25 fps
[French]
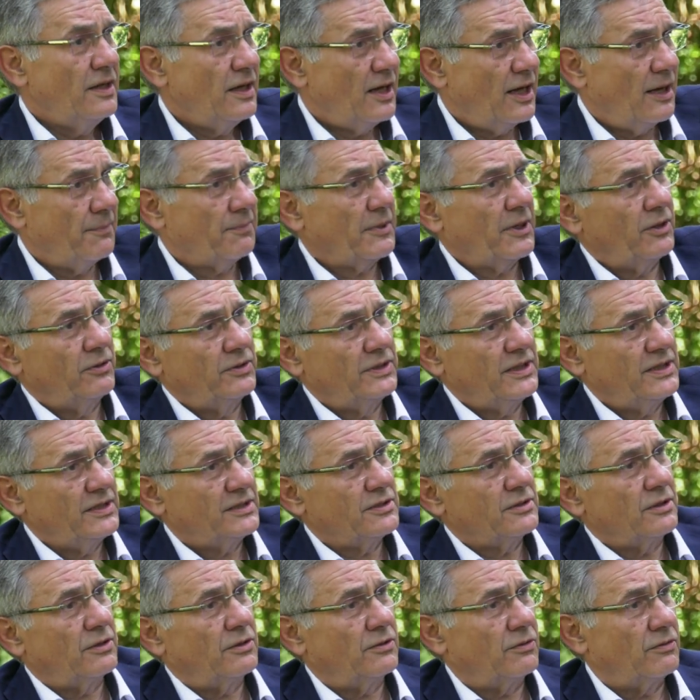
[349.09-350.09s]
Après, on
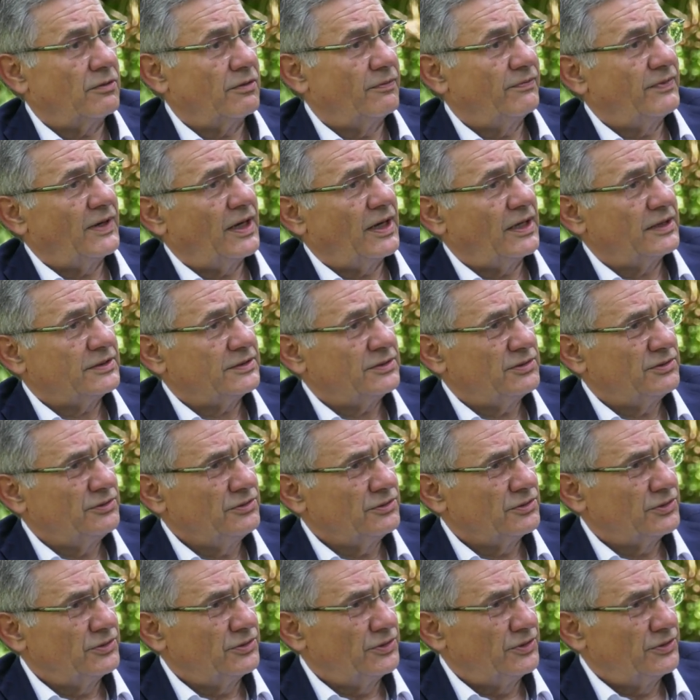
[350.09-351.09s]
descend, on va
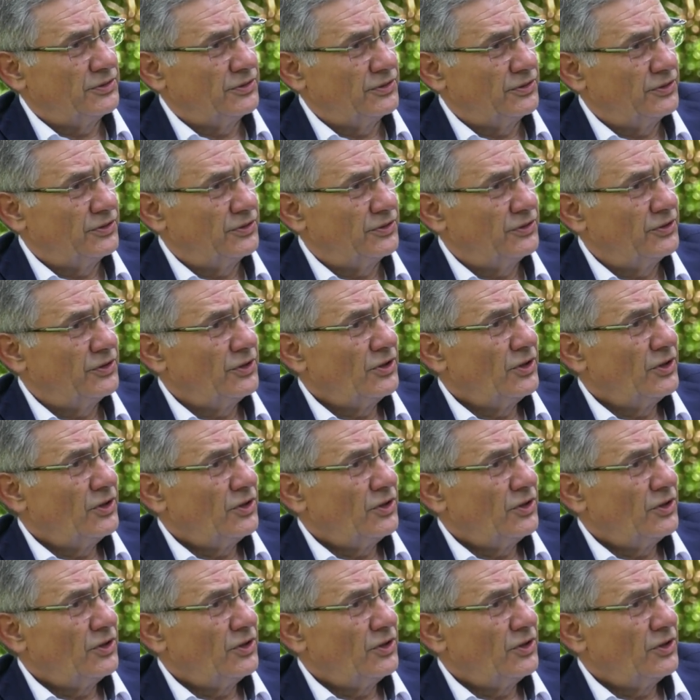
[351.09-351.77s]
sur le,